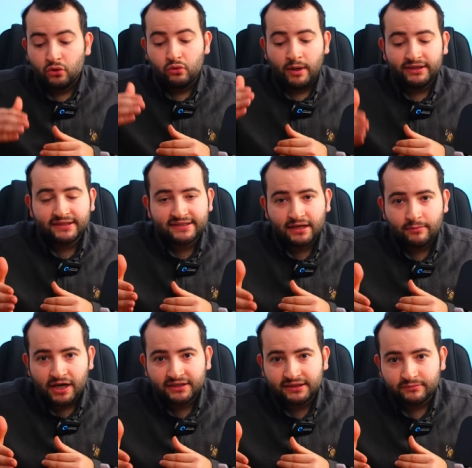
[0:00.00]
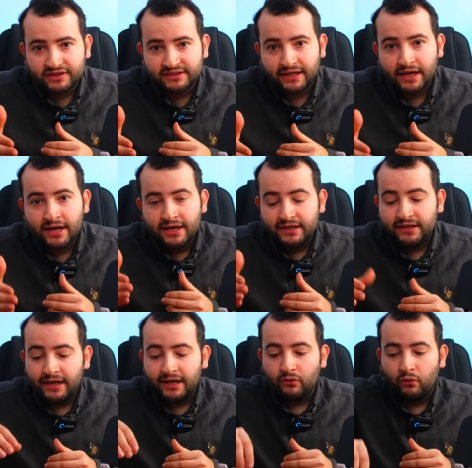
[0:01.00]
Kumandasına baktığımızda
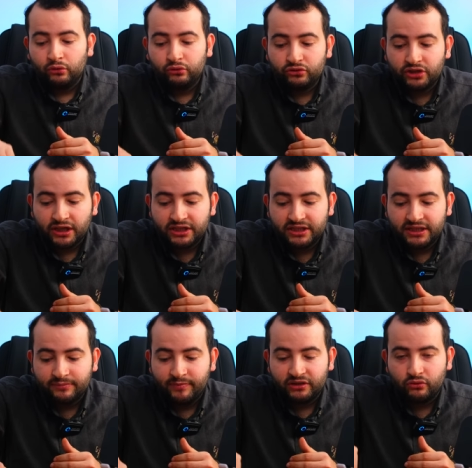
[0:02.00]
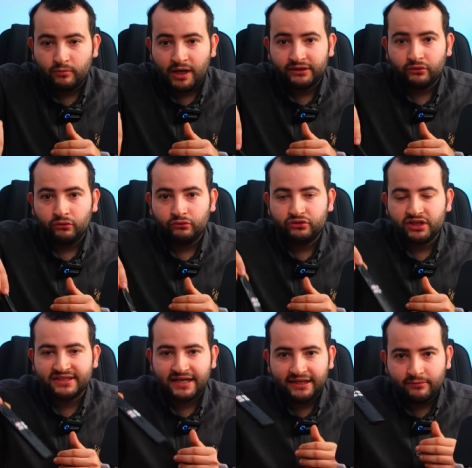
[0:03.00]
yine oldukça şık bir kumanda,
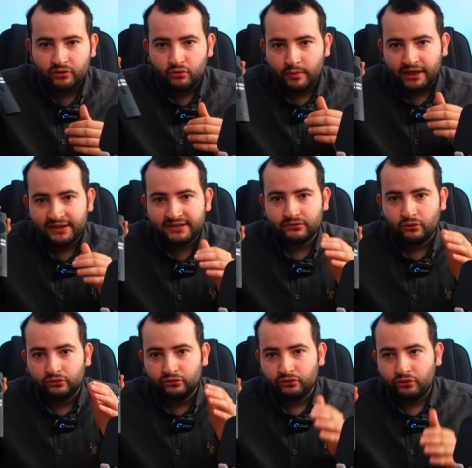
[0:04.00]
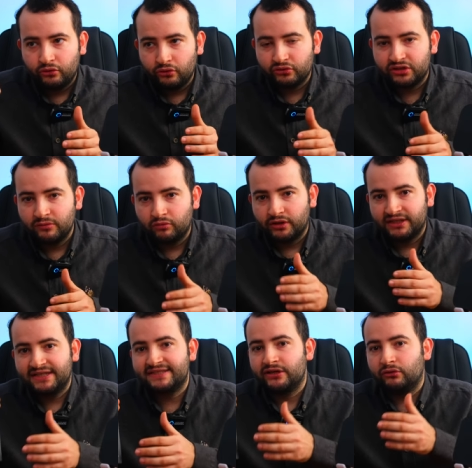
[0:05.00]
oldukça sade bir kumandasının olduğunu görüyoruz ki
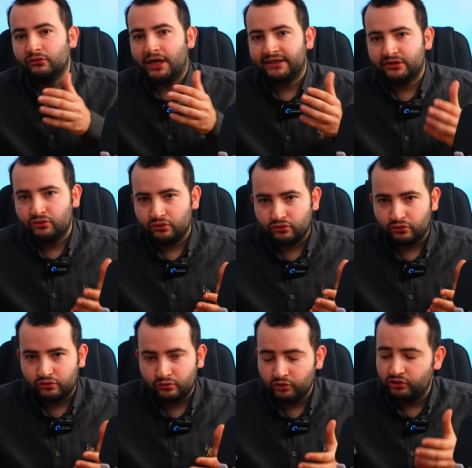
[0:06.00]
burada kısa yollar da söz konusu.